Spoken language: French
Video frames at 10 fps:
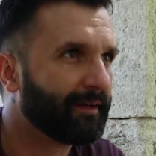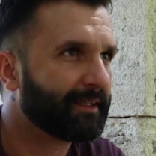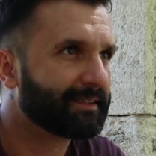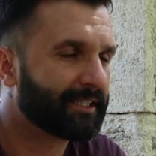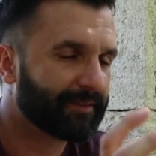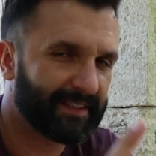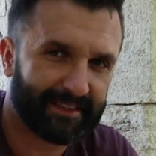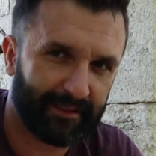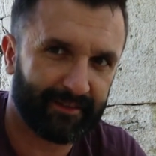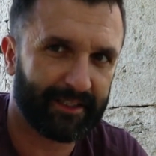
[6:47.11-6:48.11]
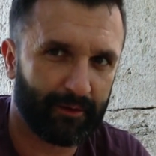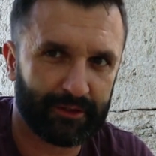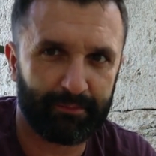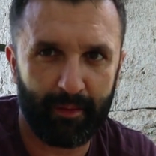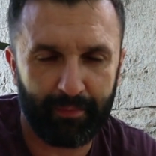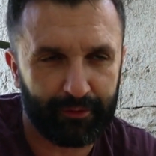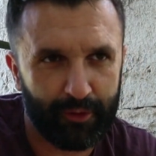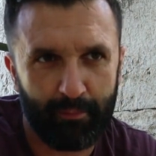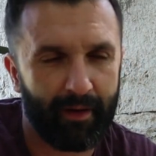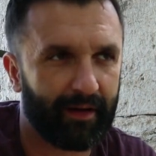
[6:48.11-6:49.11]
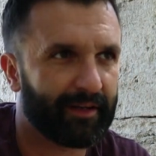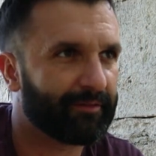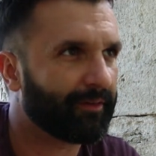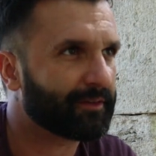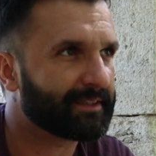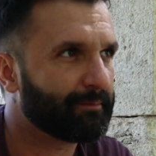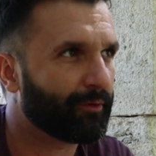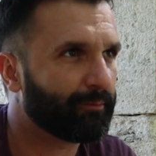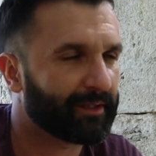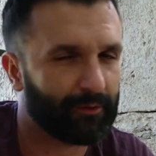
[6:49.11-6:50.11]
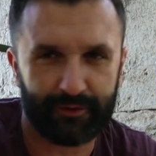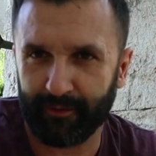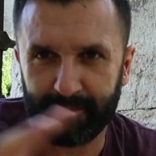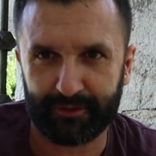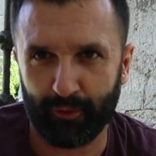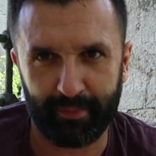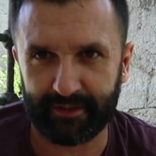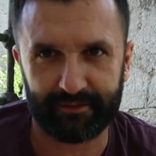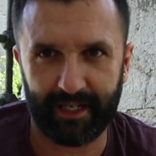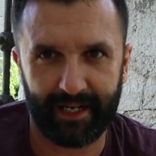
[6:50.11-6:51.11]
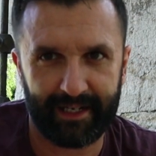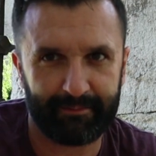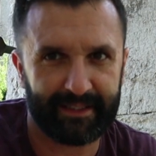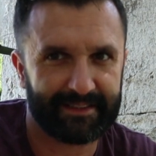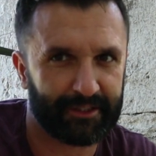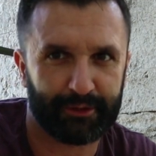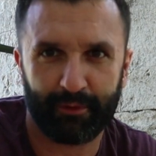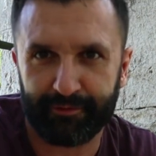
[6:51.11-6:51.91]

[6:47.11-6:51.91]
si je fais cette vidéo, c'est pas pour te parler forcément de ma transformation personnelle. À la limite, ça, je m'en